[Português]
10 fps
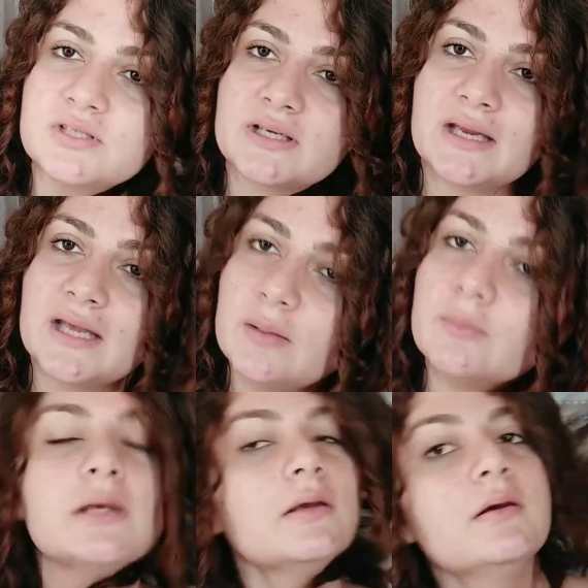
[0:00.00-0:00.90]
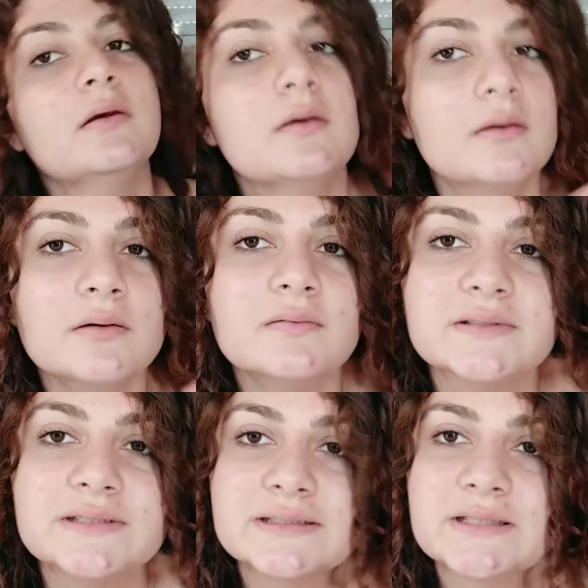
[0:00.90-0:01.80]
de creme.
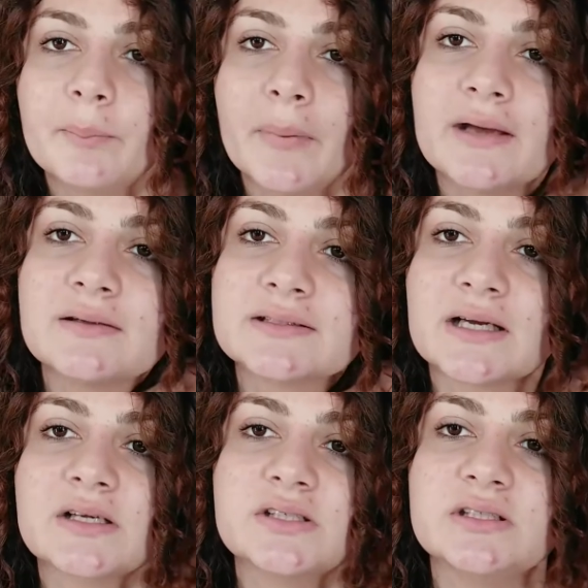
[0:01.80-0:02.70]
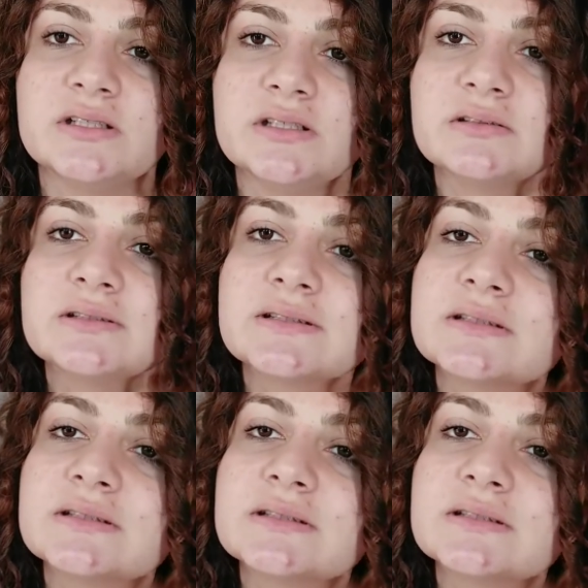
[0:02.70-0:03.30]
Você separa os cachinhos.